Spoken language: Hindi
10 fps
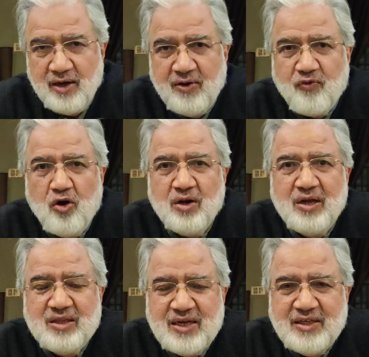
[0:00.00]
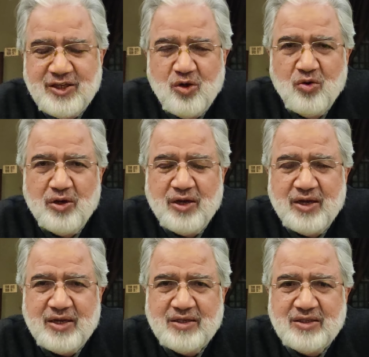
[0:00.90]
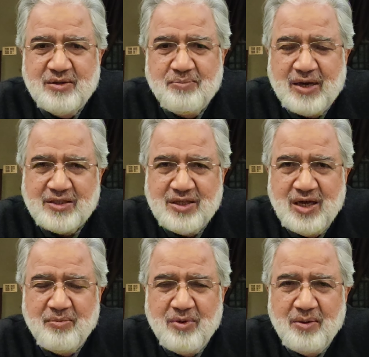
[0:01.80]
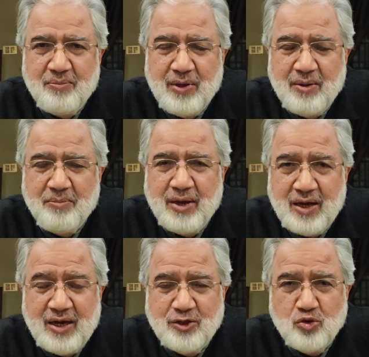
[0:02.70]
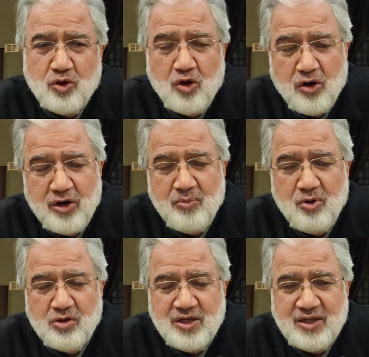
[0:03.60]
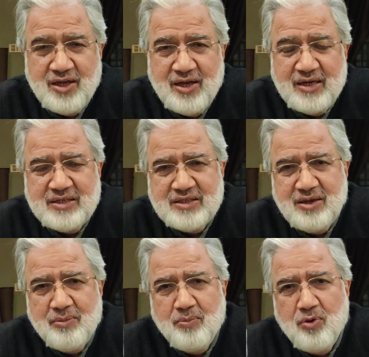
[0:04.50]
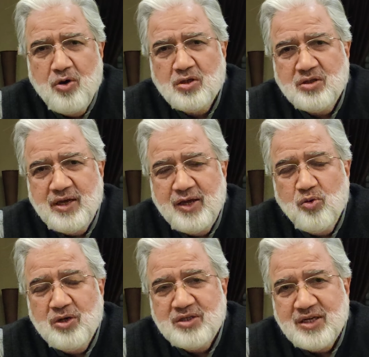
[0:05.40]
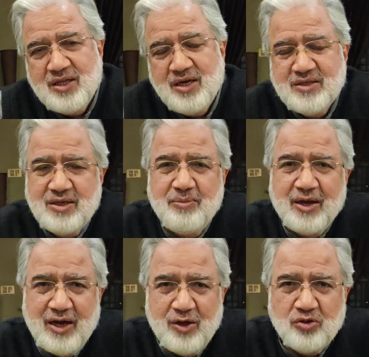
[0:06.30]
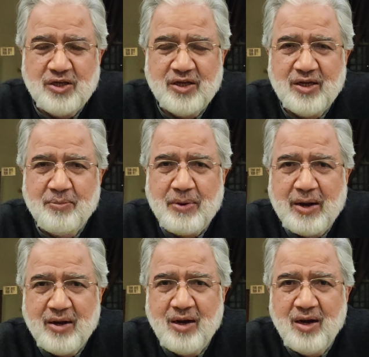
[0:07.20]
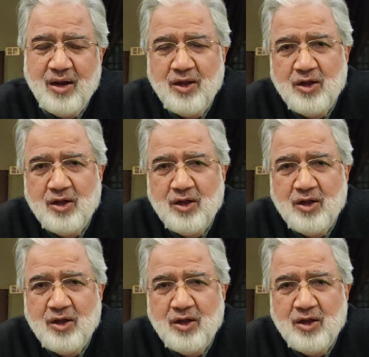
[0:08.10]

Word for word: डिफ़ॉल्ट के नतज ये होंगे कि जी पाकिस्तान में पे महंगाई जो कि ऑलरेडी बहुत ज़्यादा है इससे बहुत कई गुना ज़्यादा इससे महंगाई हो जाएगी पेट्रोल